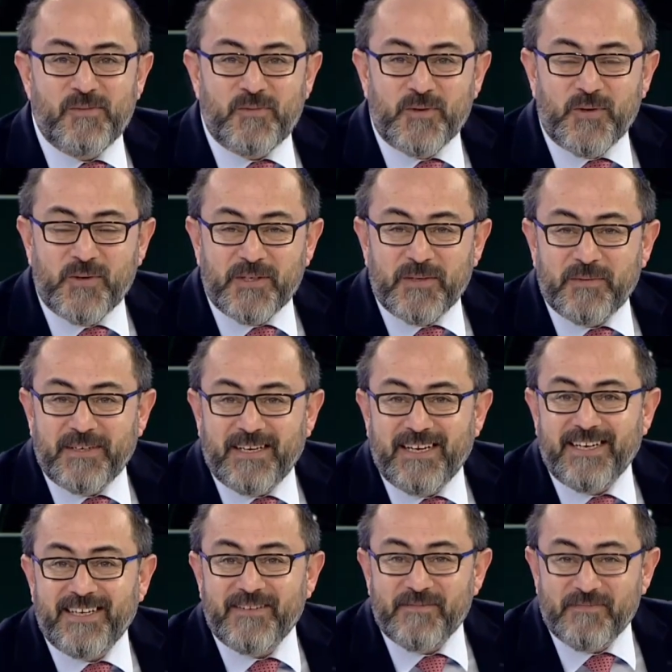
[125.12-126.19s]
Vizyon
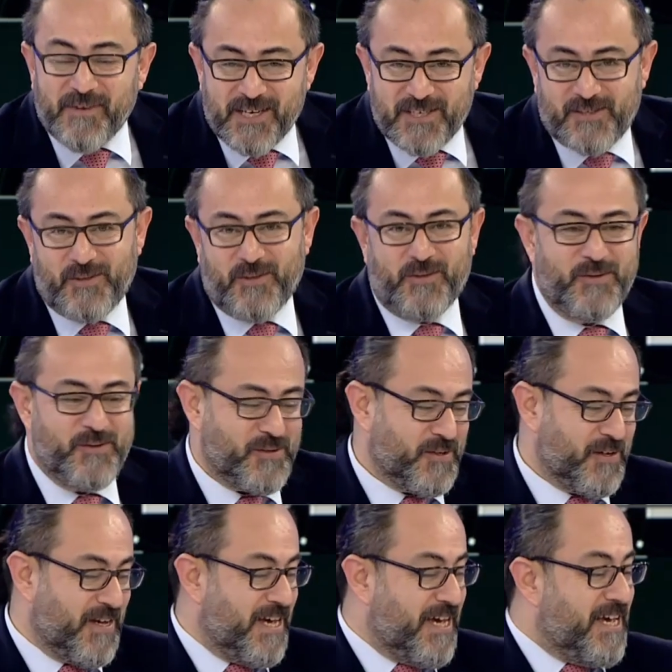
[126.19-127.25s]
programına
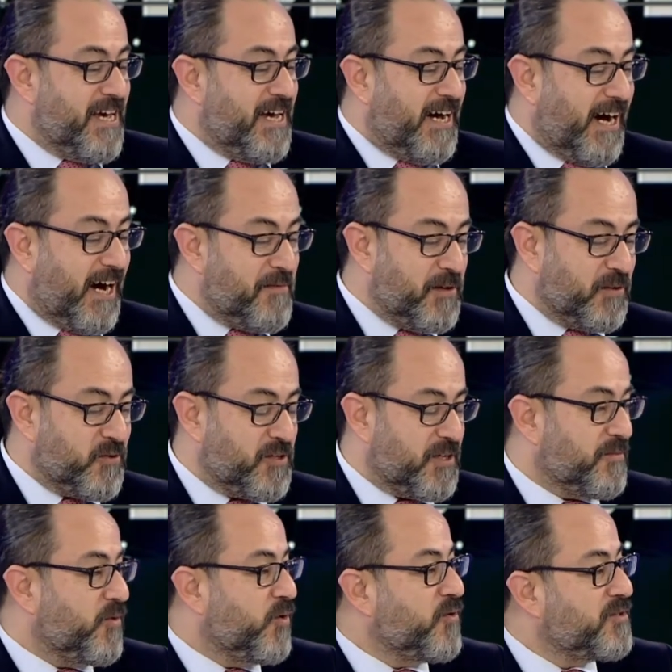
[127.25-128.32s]
başlıyoruz. Ahmet
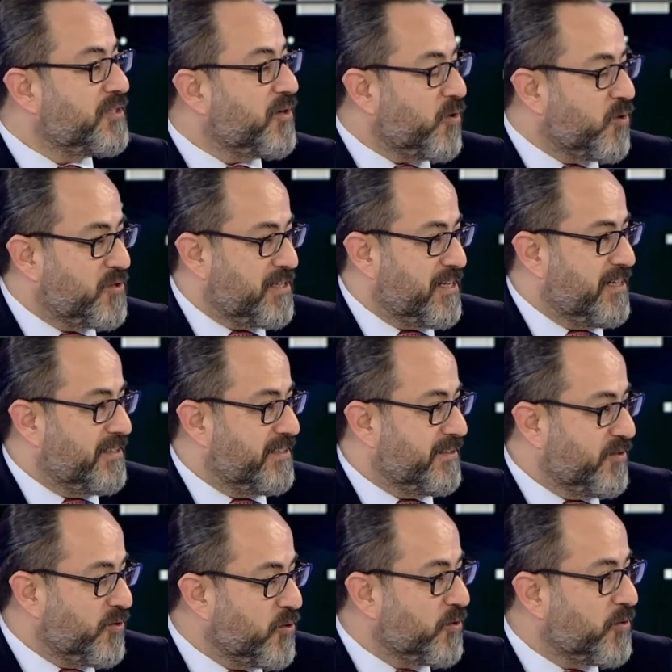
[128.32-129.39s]
Hocam önce hoş
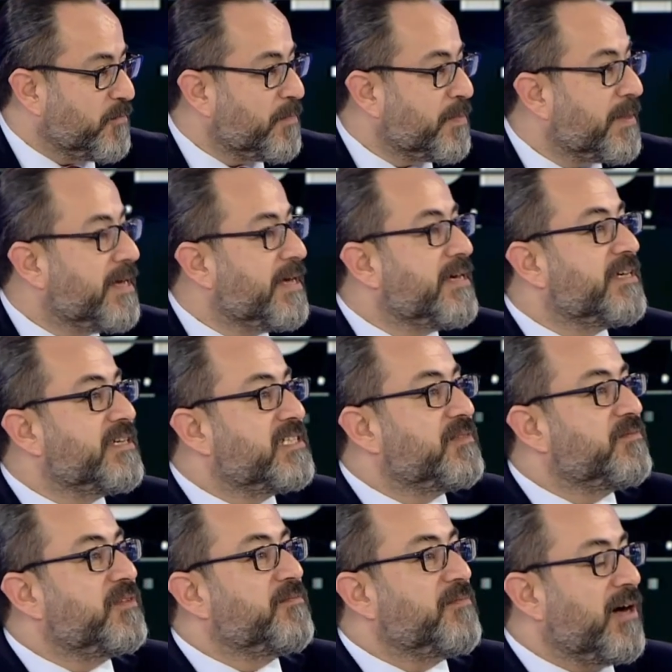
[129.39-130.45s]
geldin diyorum. Hoş
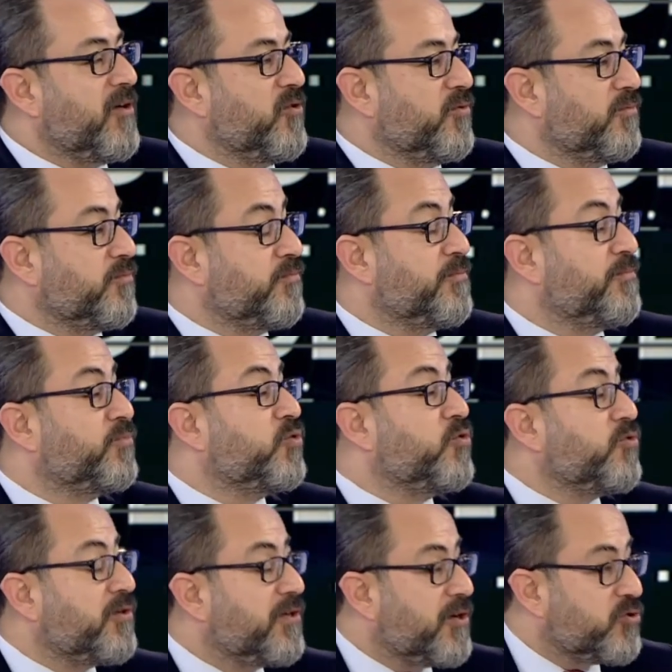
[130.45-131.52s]
Şimdi malum
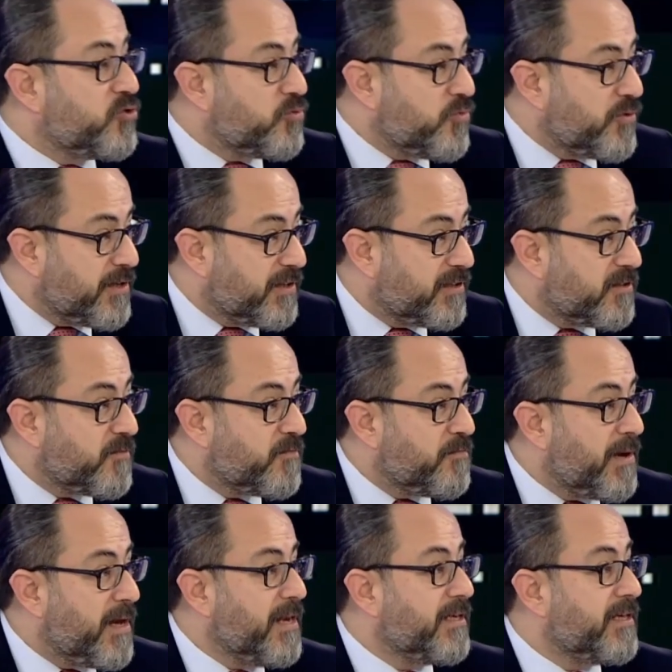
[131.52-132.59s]
Türkiye
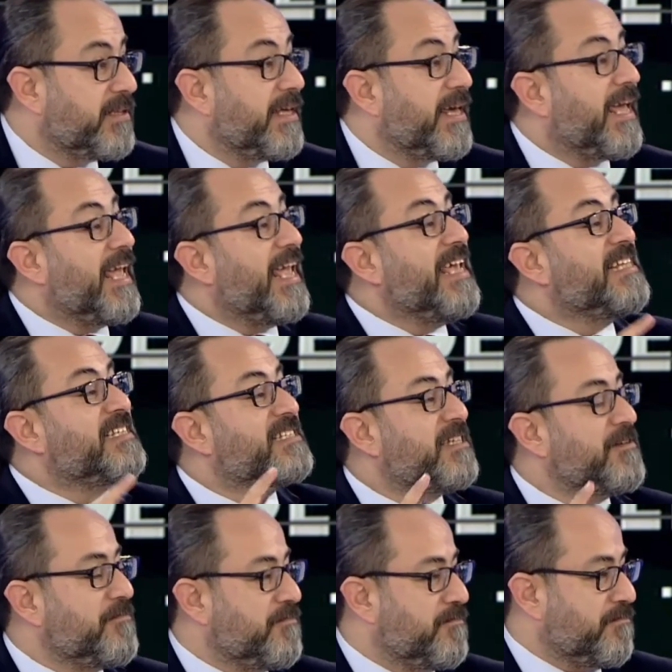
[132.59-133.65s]
Cumhuriyeti'nin belki de
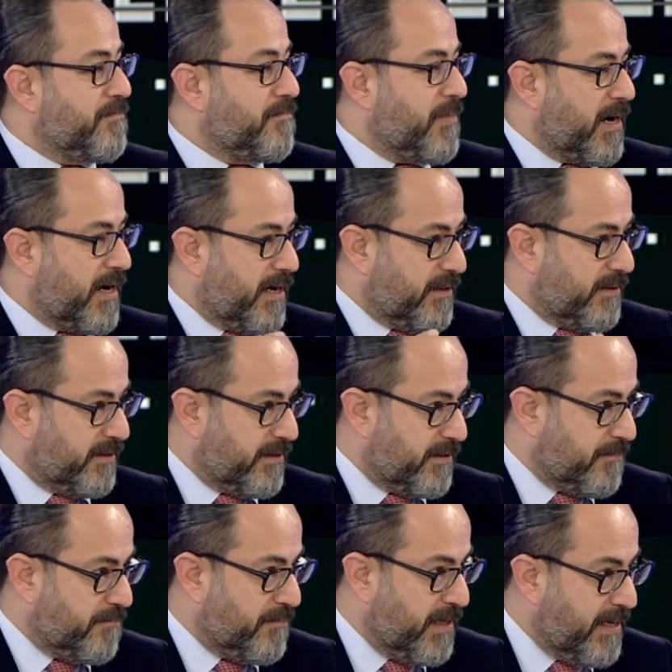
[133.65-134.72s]
Eğitim
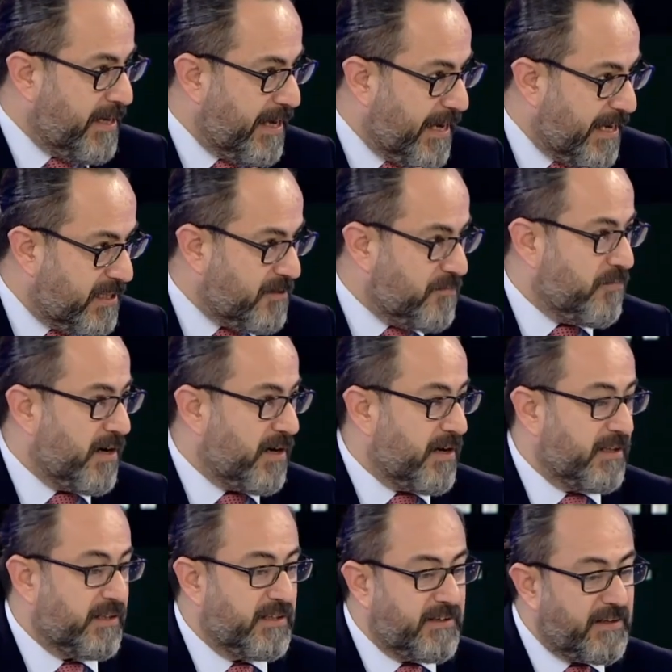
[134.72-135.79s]
Bakanlığı, Milli Eğitim
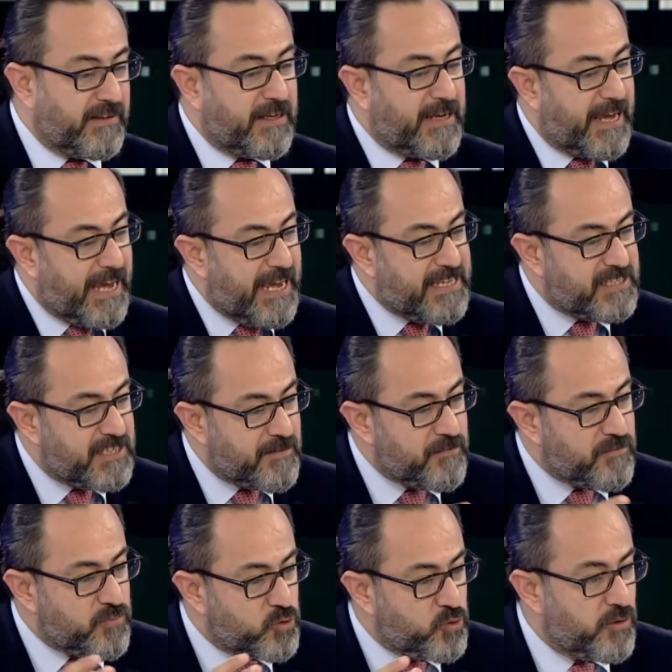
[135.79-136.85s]
Bakanlığı ya da
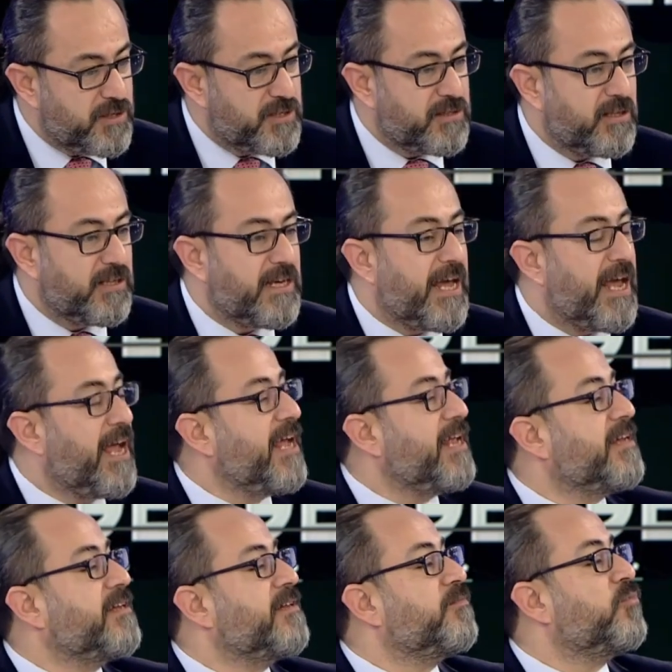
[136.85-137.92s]
eğitim sürecindeki
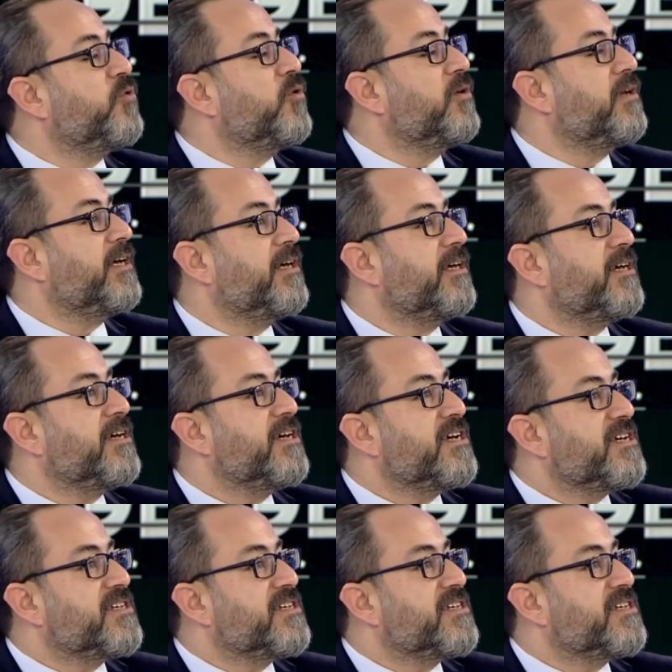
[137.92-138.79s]
en böyle